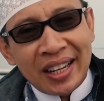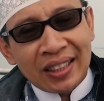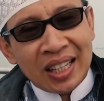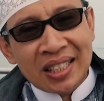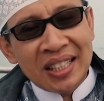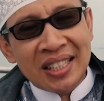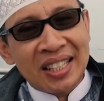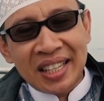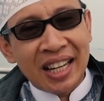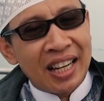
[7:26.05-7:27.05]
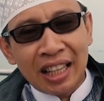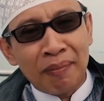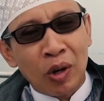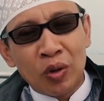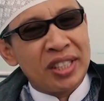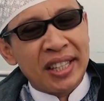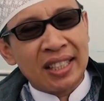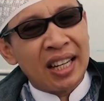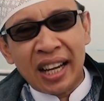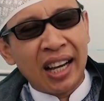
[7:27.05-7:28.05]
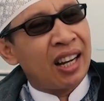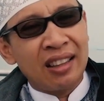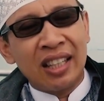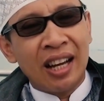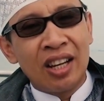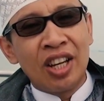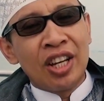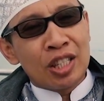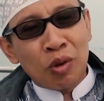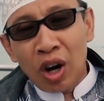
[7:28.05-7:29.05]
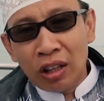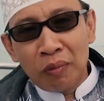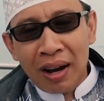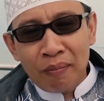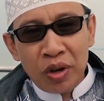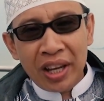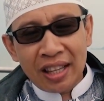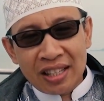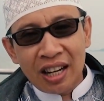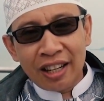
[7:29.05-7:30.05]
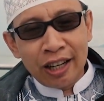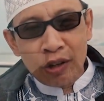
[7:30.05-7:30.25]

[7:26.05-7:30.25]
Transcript: yang tersisa sehingga kita perlu diseksa di akhirat tidak Semoga Allah mengampuni kita selagi di